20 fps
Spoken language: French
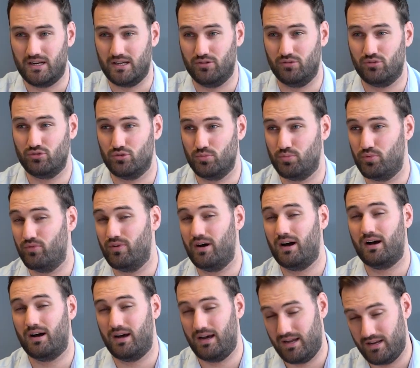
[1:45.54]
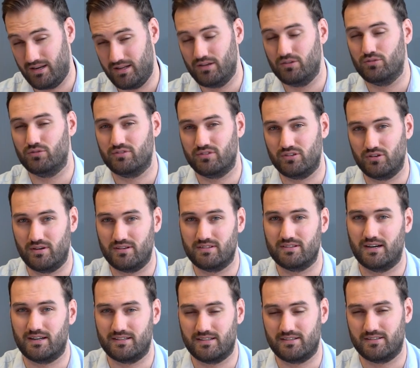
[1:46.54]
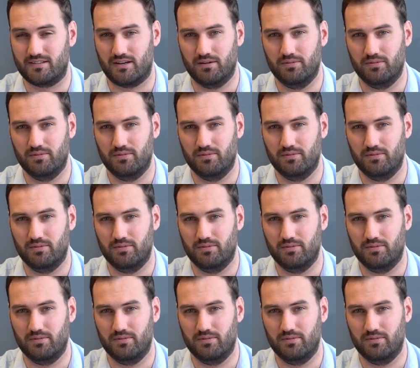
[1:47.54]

et donc de pouvoir aller au CES grâce à ça.